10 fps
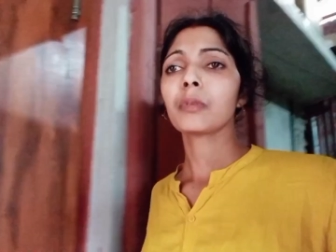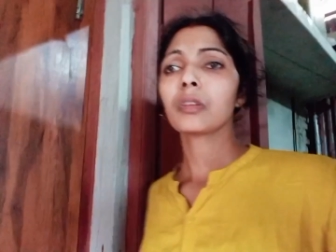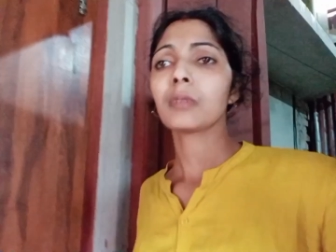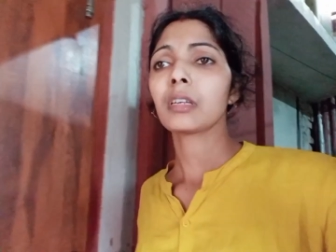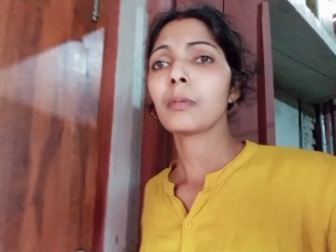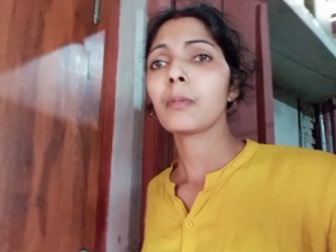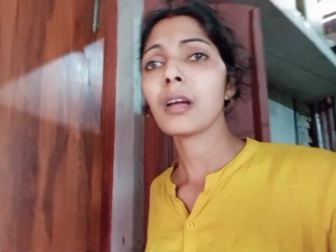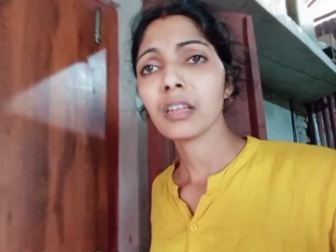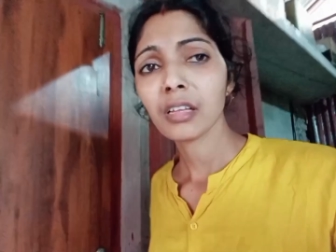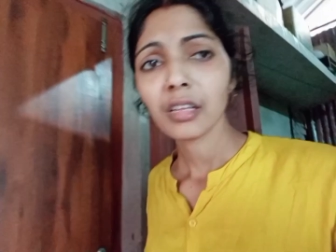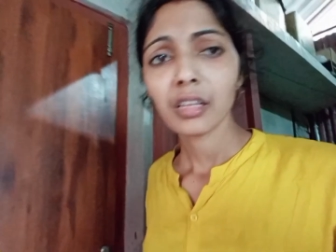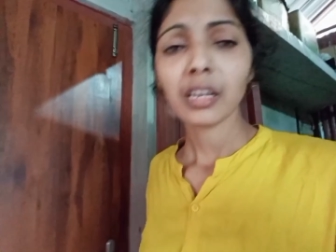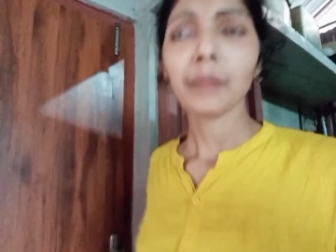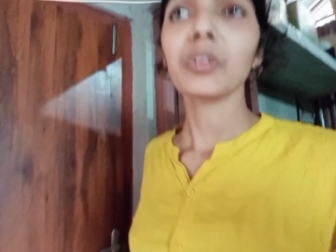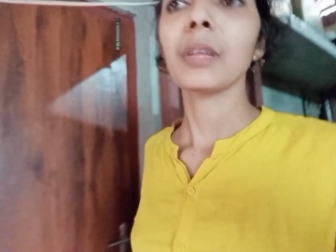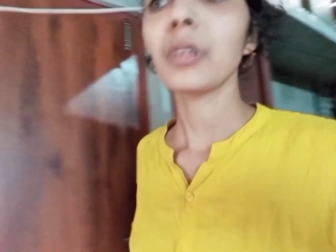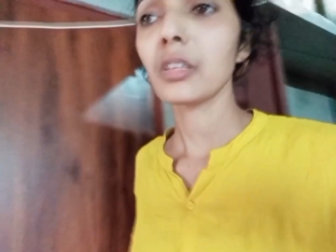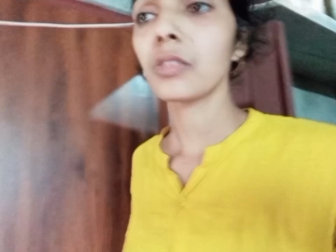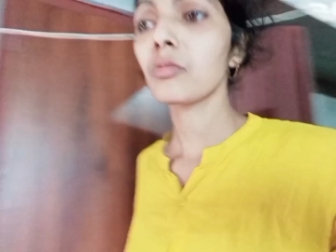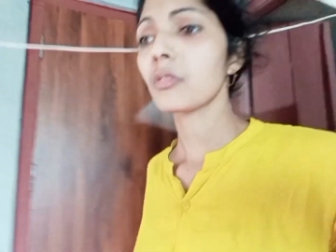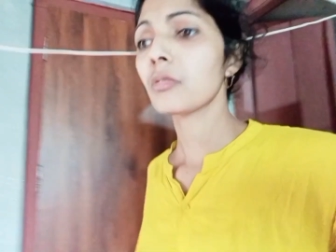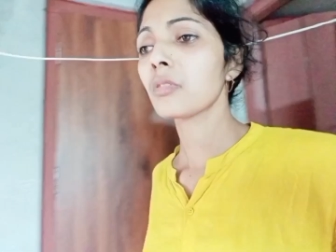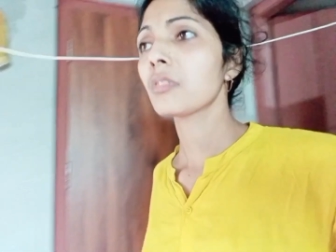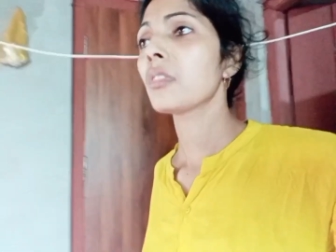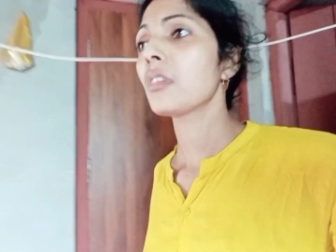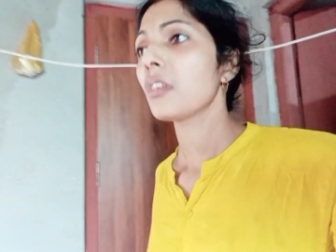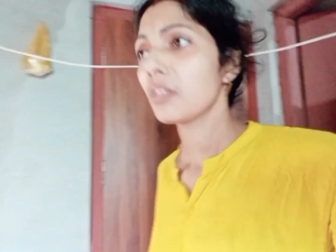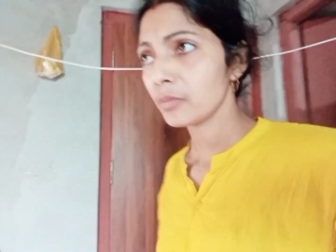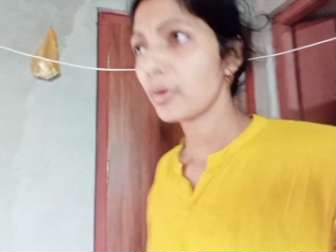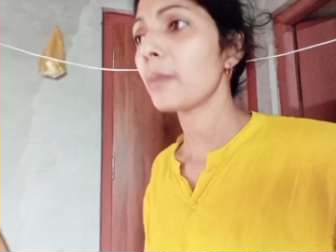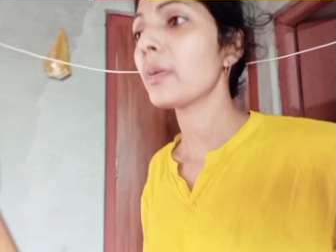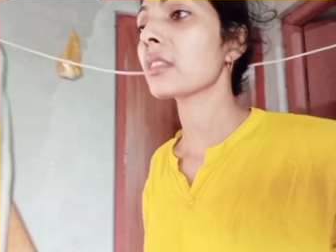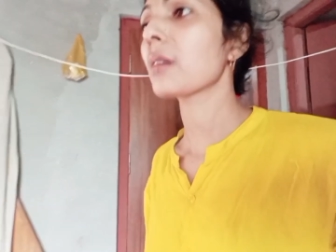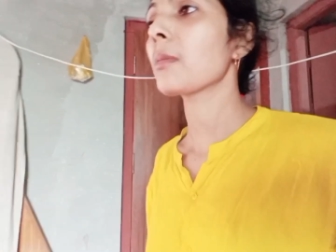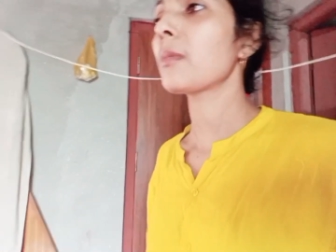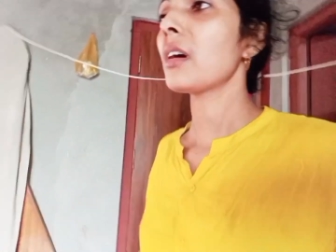না তোমাকে বাবা নামো নেমে হিসু করো আমার বাবা ব্যথা বাবা